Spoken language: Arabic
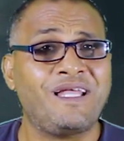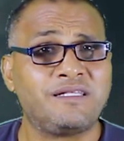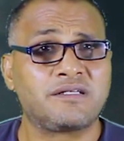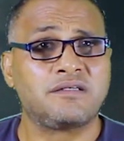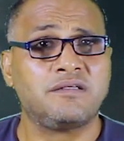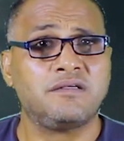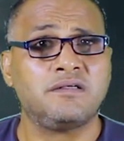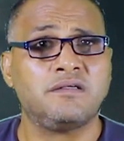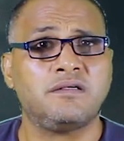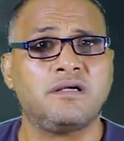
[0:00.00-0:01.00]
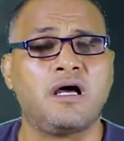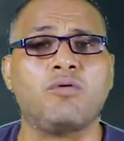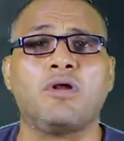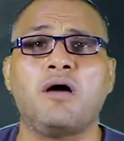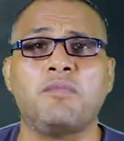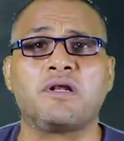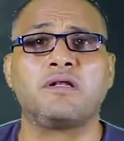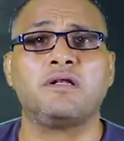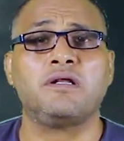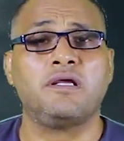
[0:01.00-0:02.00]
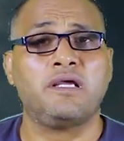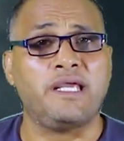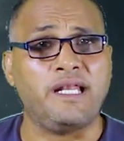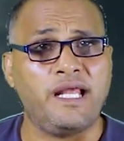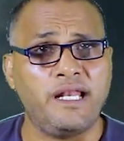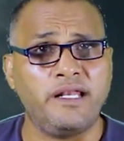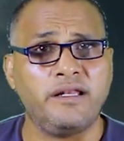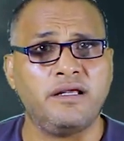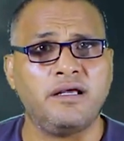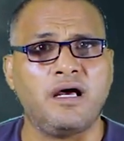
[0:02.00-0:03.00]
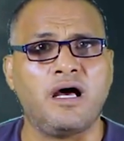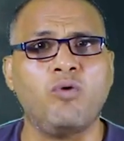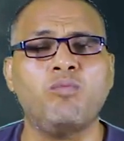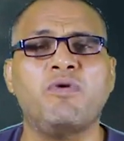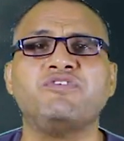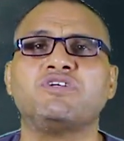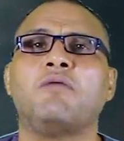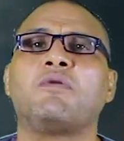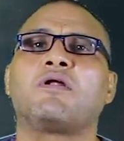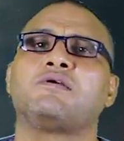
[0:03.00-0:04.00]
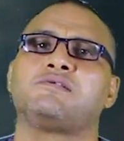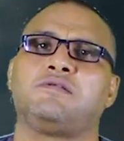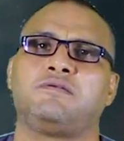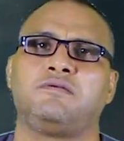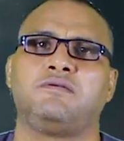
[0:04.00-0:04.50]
بدر او القمر هلال او مفيش قمر اصلا